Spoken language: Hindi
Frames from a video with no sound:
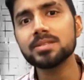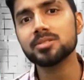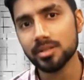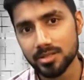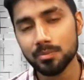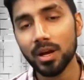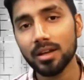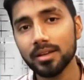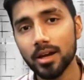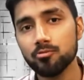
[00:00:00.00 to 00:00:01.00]
जस्ट बाद
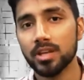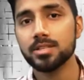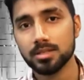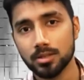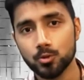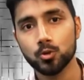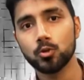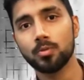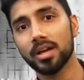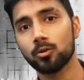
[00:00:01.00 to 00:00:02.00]
आई वेंट टू
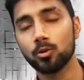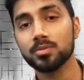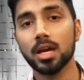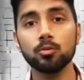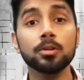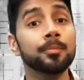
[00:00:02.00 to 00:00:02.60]
माई होम टाउन